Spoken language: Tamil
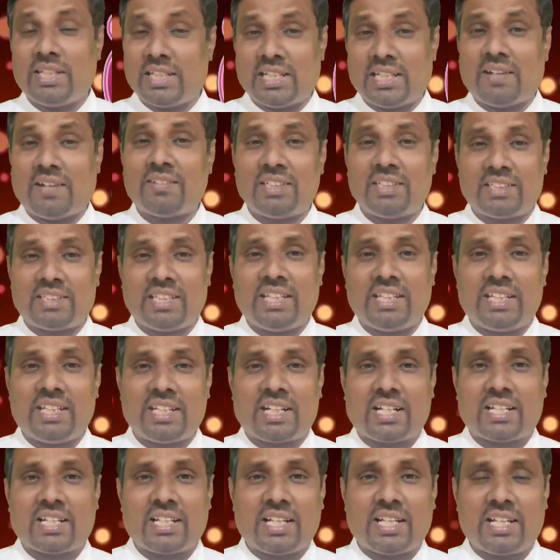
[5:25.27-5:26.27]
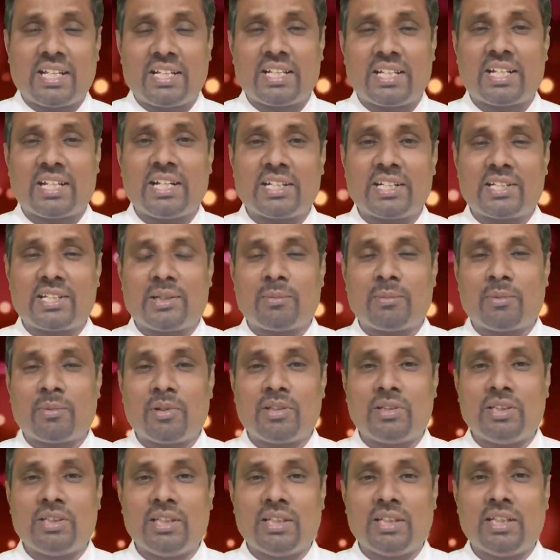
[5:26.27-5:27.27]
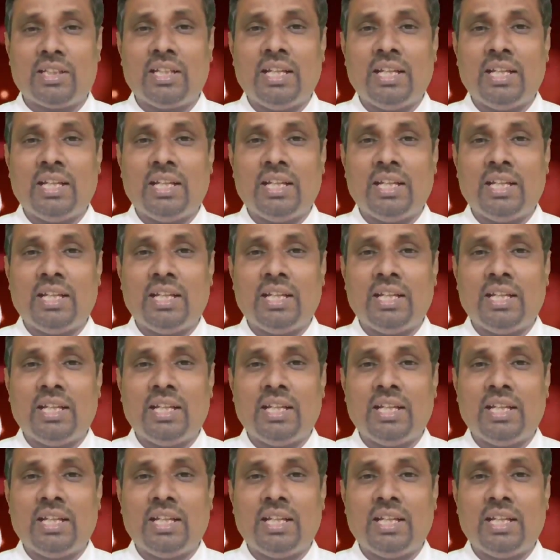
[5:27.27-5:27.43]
ஏதாவது தெரிகிறதா என்று கேட்கிற பொழுது